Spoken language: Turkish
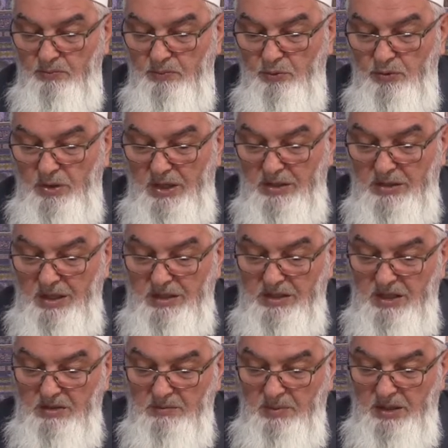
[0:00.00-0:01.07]
bunları
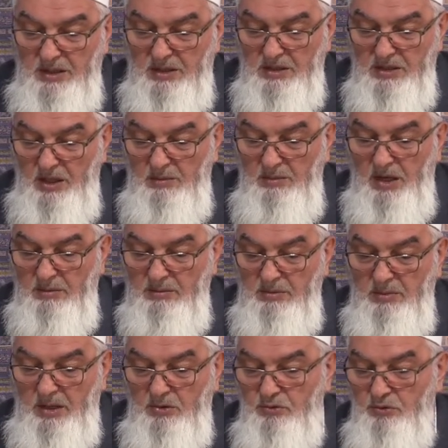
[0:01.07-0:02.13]
terk etmenin tamamı
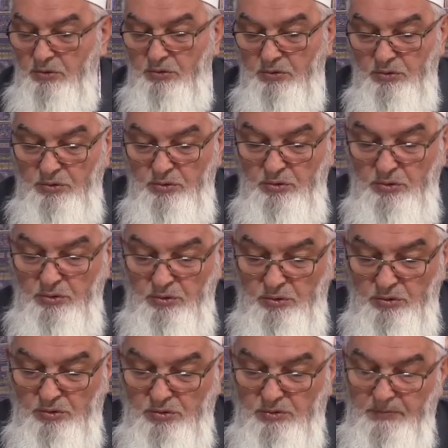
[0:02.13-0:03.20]

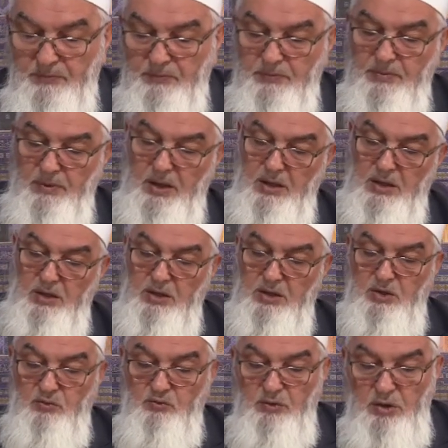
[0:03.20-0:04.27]
mekruhtur.
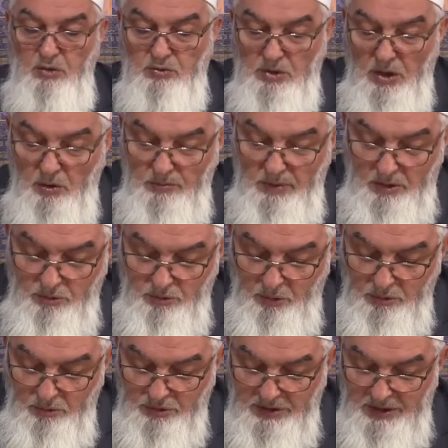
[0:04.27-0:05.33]
Ve yukrahu mekruh
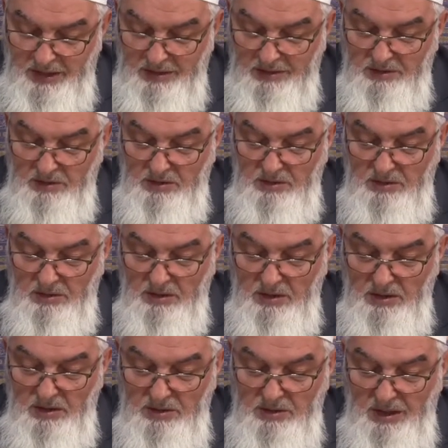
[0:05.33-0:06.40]
olur yine.
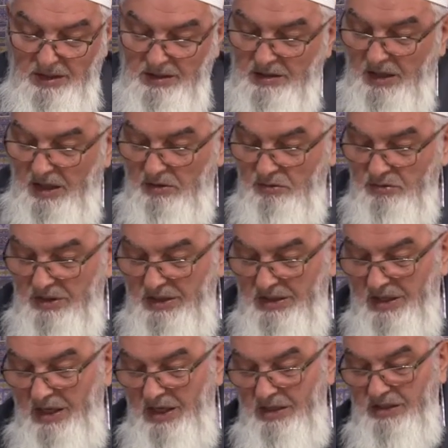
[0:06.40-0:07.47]
Tekraru
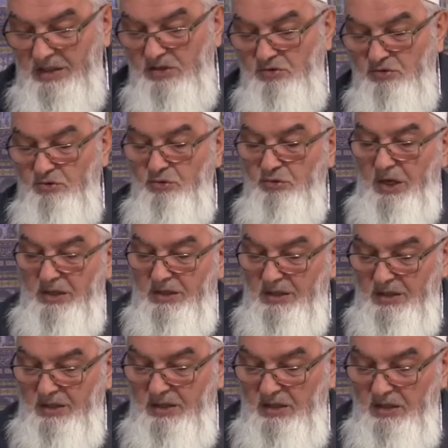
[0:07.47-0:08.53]
kıraati
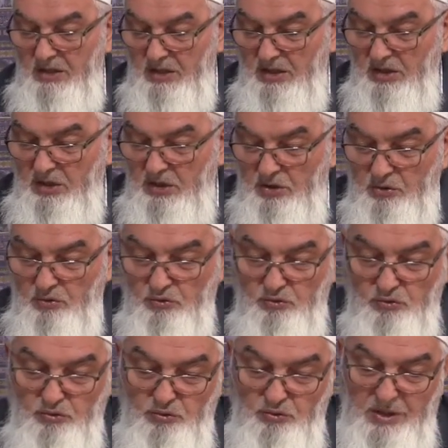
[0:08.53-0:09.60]
surati.
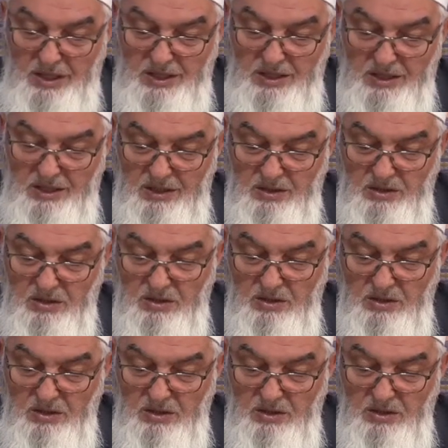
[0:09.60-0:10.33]
Sureyi